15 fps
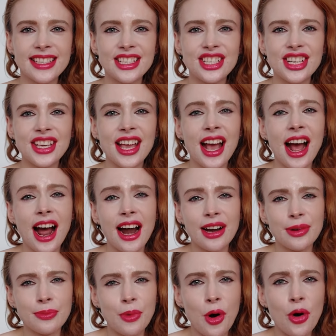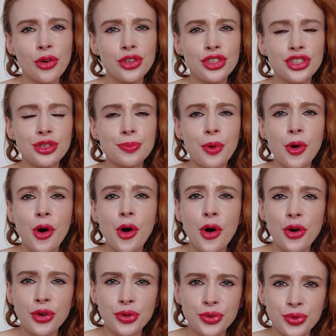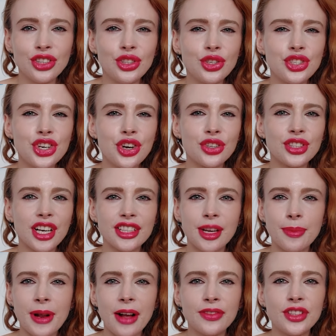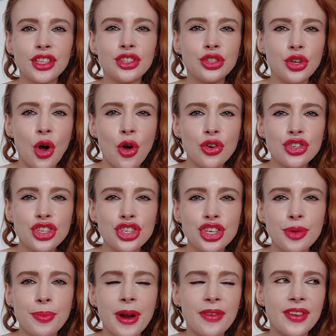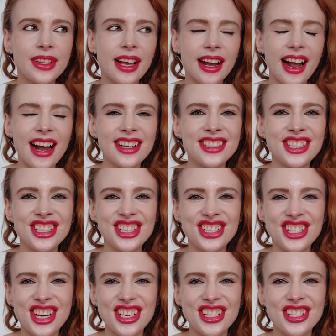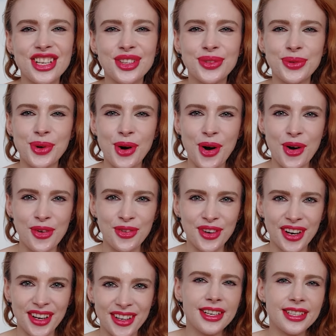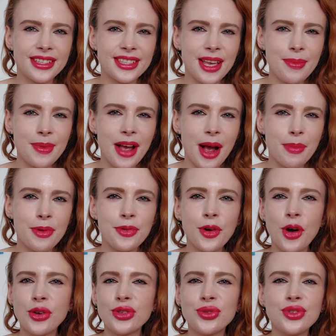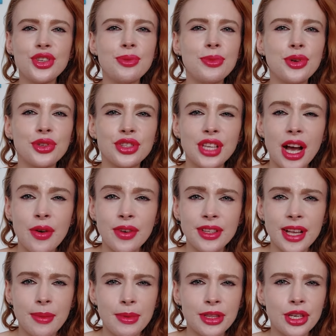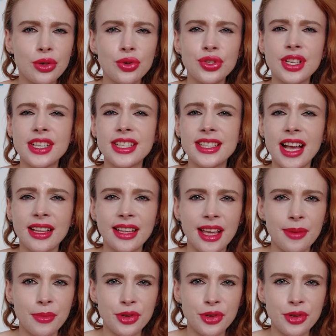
z naszej harmonii, spokoju, do czego tak naprawdę dąży się prawie na każdej ścieżce duchowej. Chcemy, aby w końcu nie miotały nami te różne stany